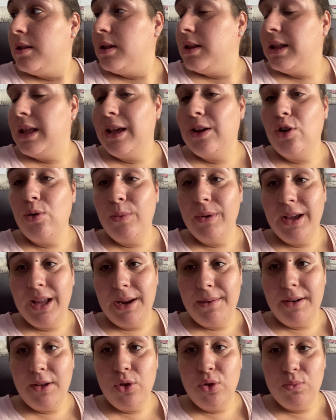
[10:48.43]
que como he
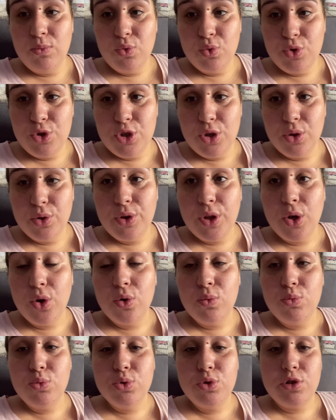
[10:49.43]
grabado mucho,
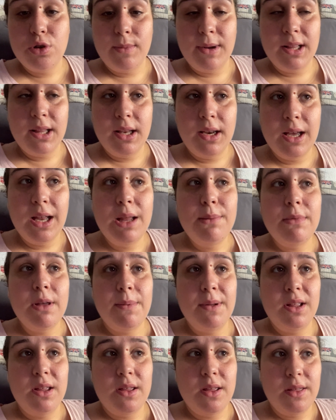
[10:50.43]
tengo mucho material y me
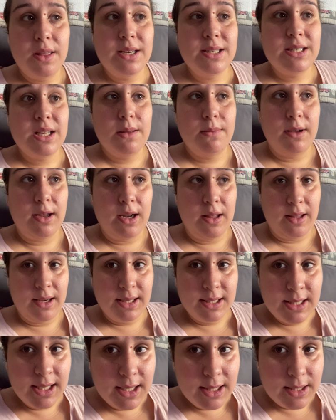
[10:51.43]
apetece hacer semana de
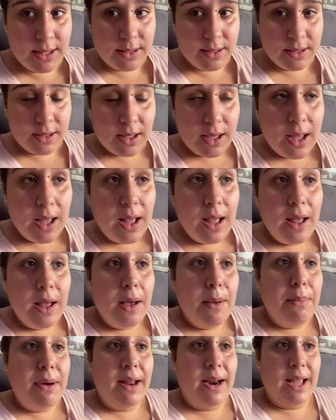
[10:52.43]
risete
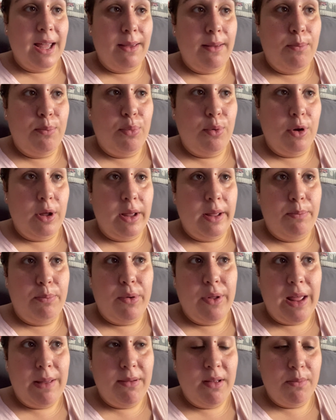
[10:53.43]
para que pues,
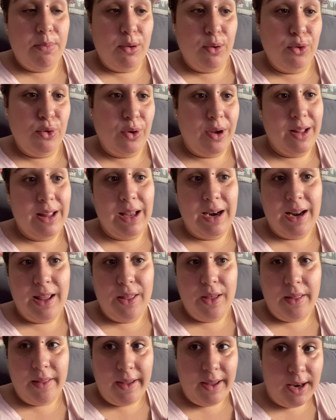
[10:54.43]
podáis ver pronto qué tal la
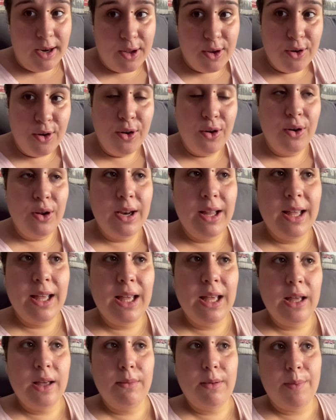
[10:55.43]
edad ahí el
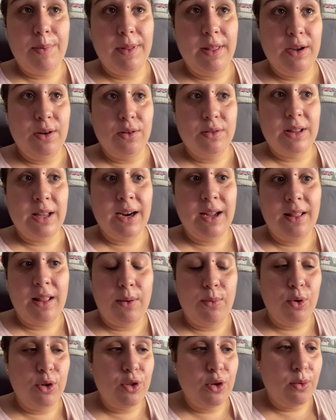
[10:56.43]
cole, me podéis contar qué
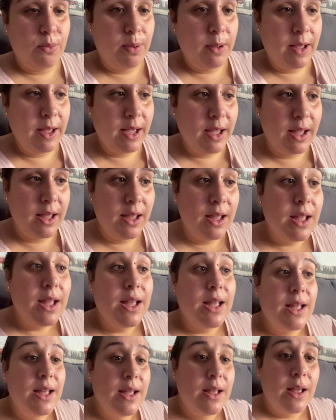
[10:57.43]
tal vuestro peque
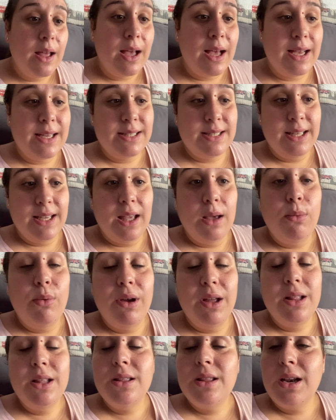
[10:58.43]
Así que
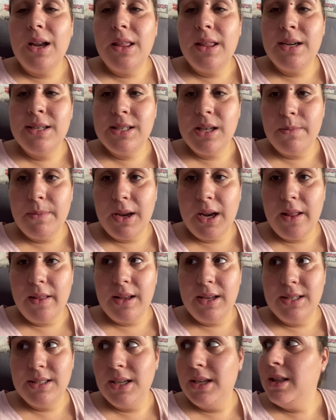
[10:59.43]
voy a intentar hacer semana de
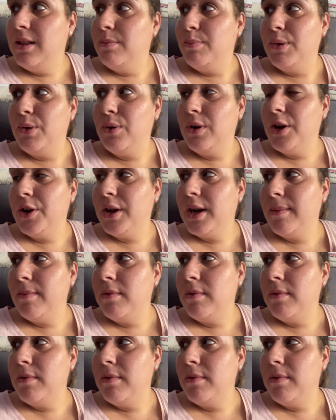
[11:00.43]
arisete, pero claro, ahora